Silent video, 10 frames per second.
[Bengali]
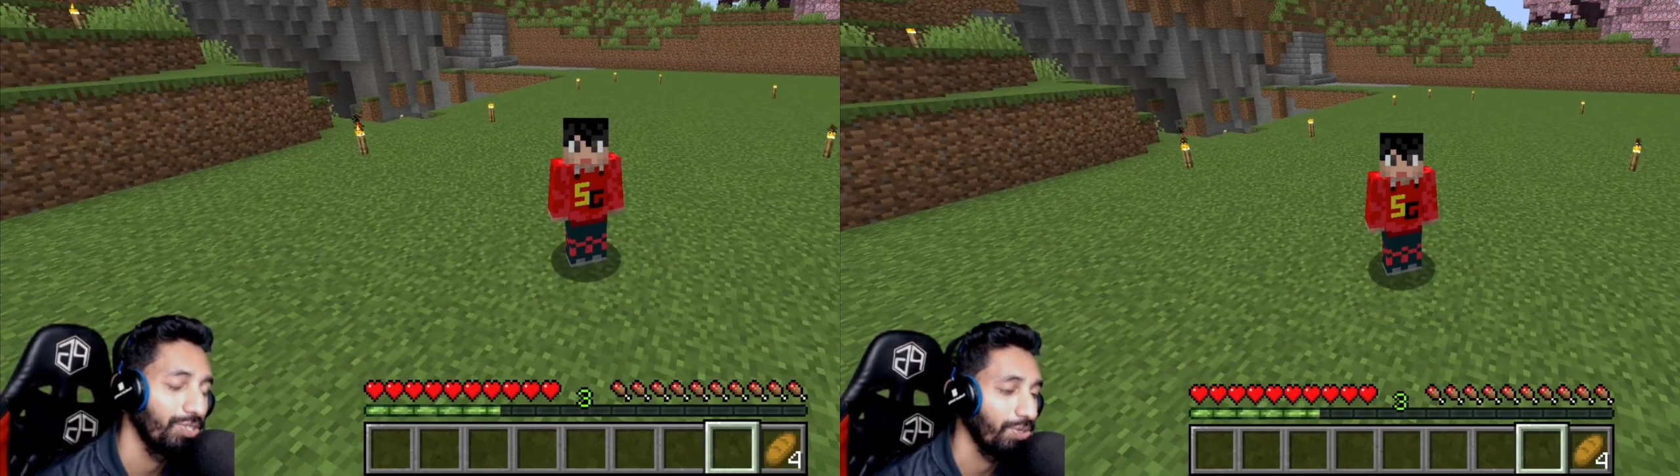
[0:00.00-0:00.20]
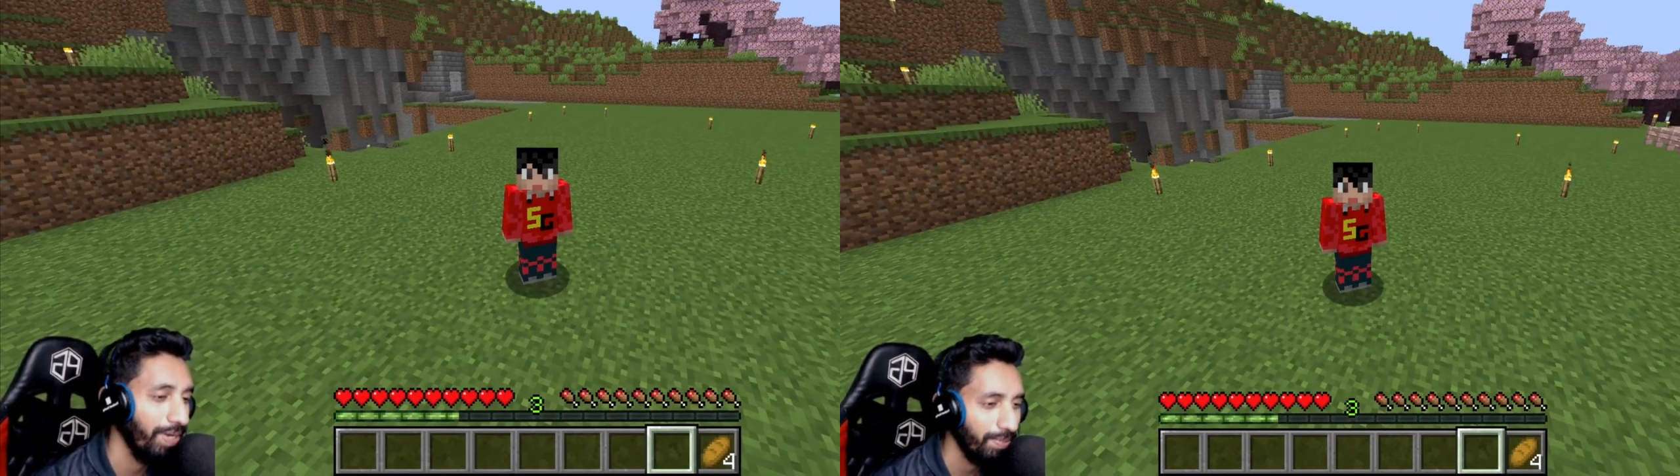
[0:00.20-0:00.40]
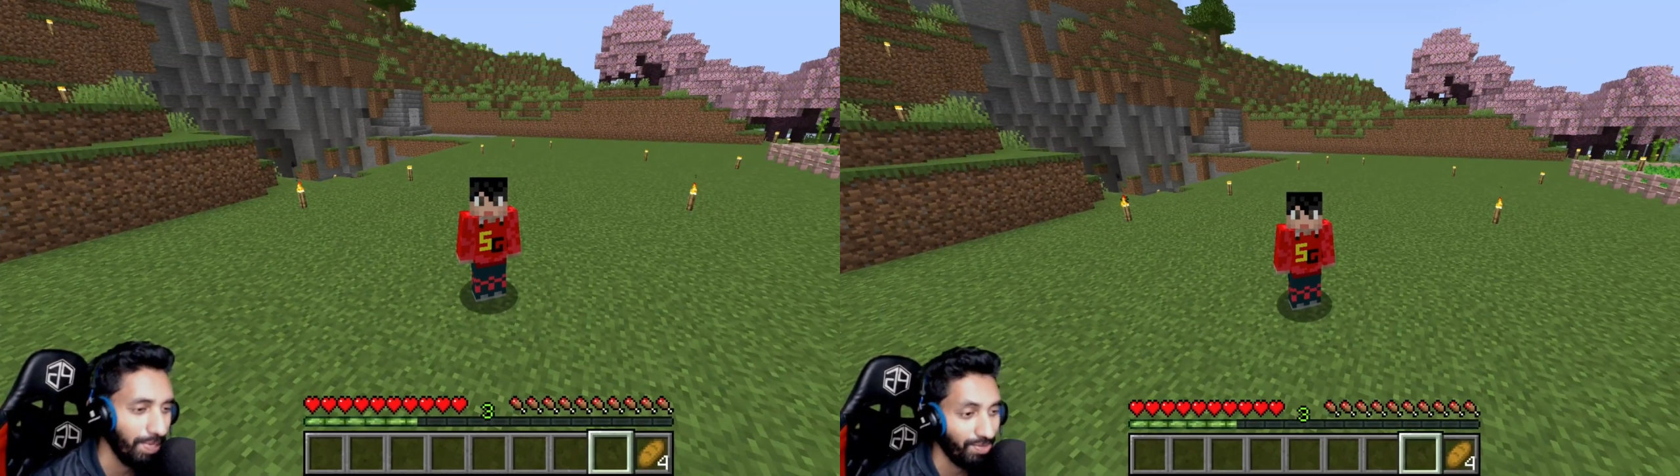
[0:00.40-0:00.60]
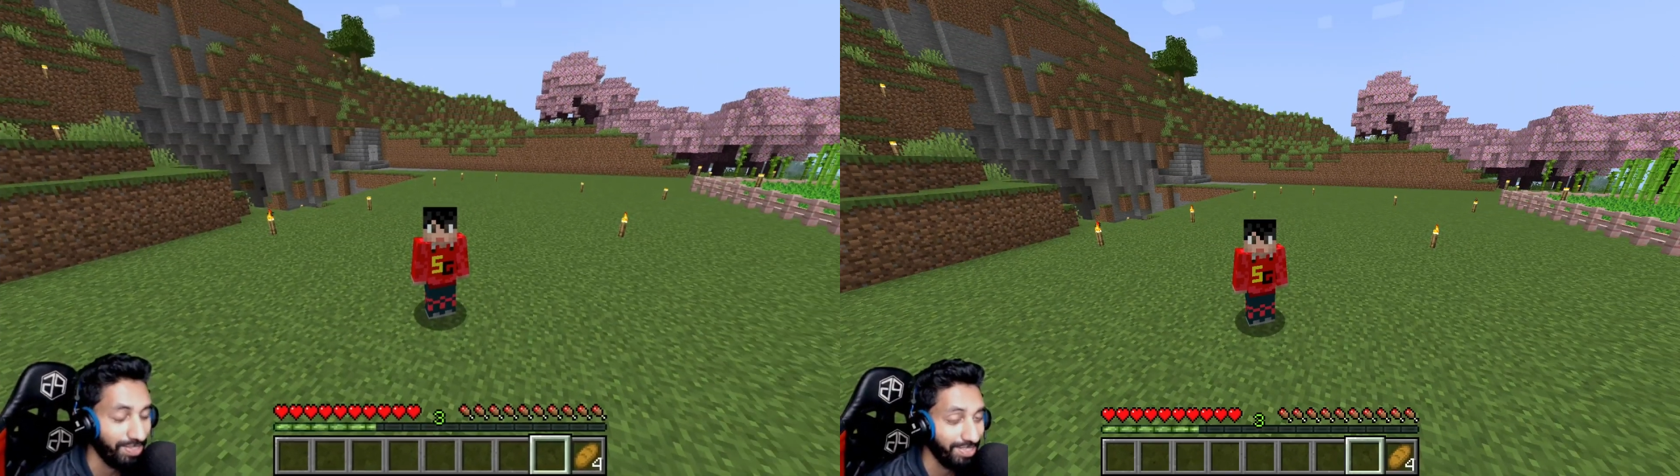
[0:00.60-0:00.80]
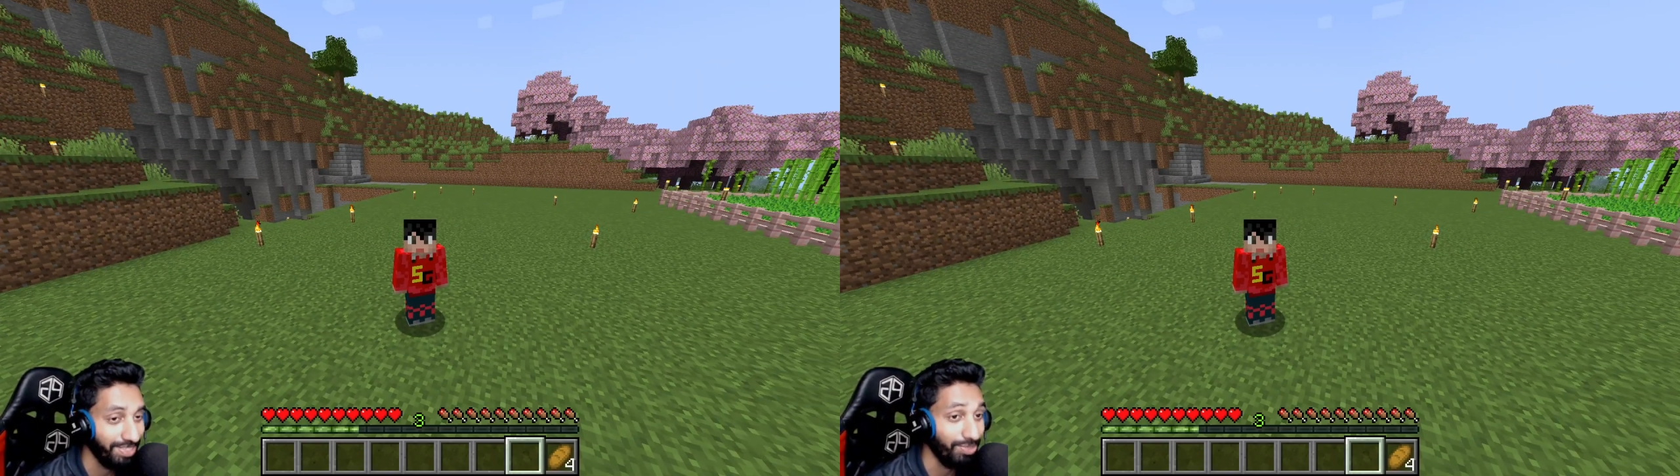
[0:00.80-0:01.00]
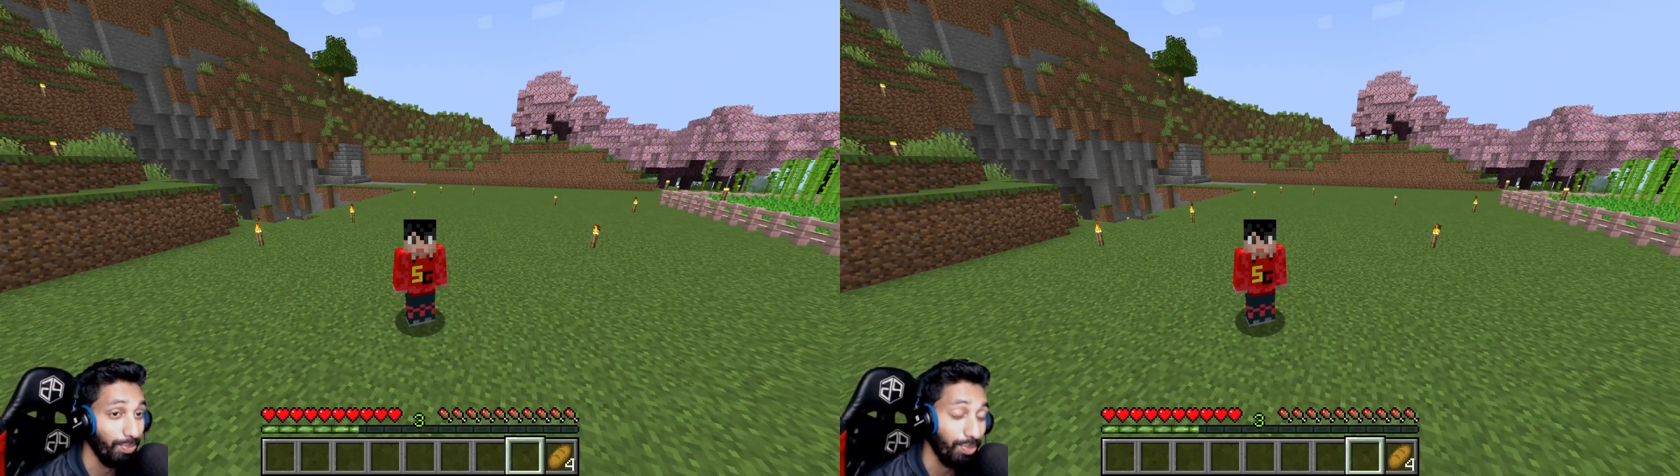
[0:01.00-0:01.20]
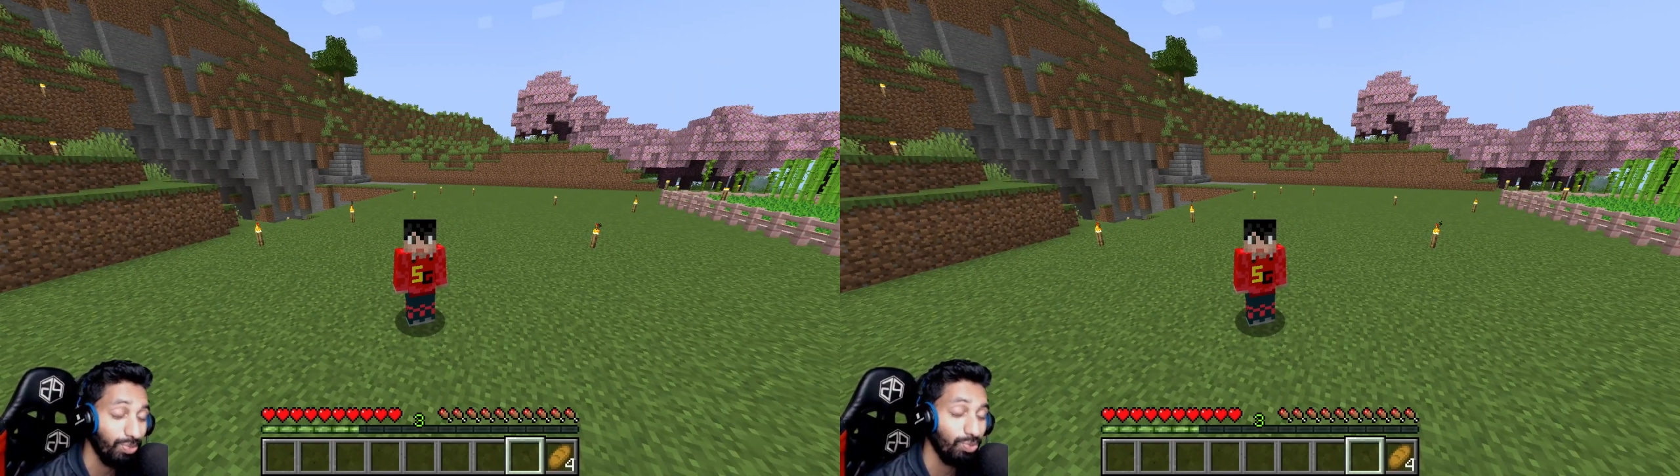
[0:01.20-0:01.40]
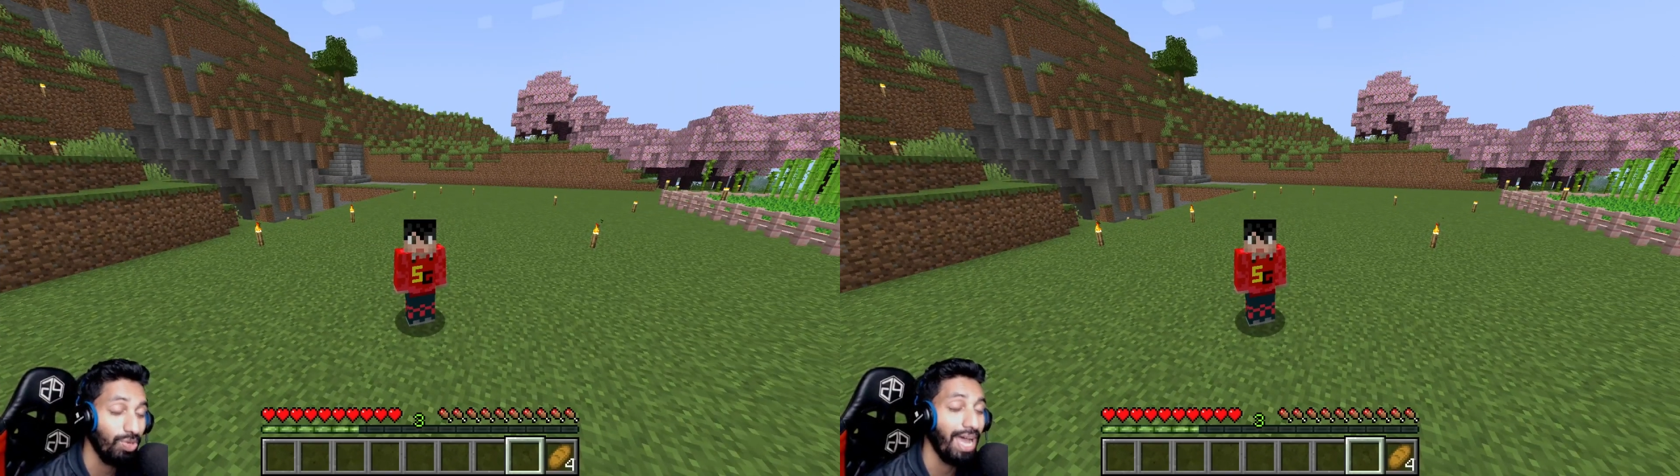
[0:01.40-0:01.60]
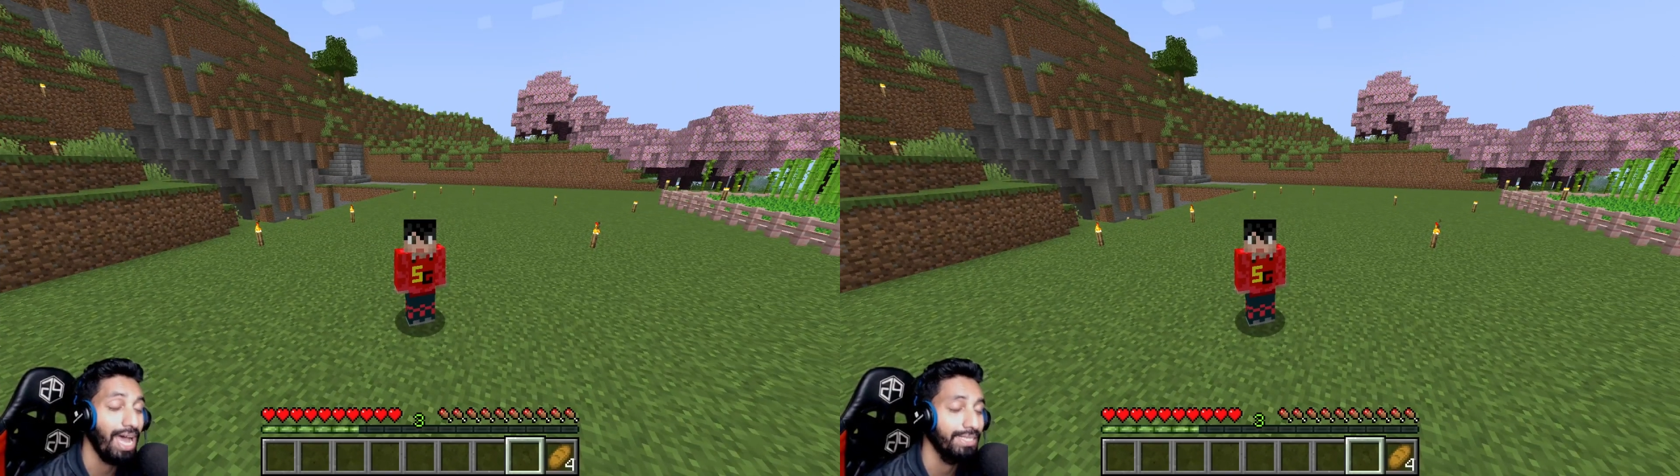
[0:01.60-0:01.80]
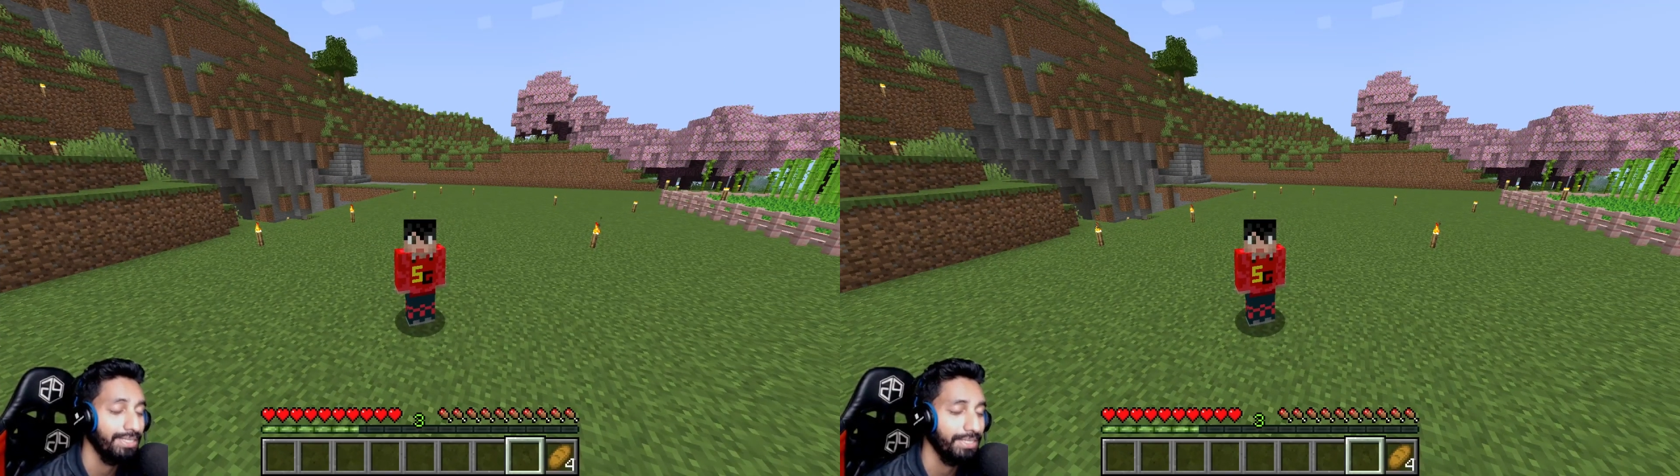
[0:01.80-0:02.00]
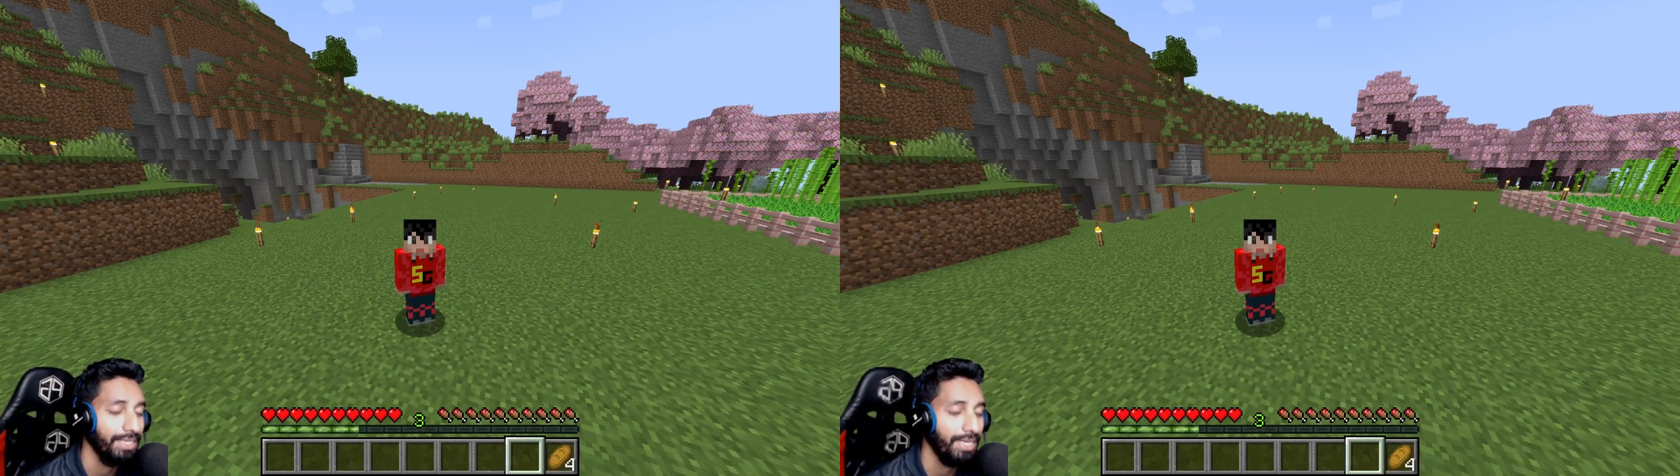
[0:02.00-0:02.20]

সবাই ভালো আছেন তো বন্ধুরা আজকে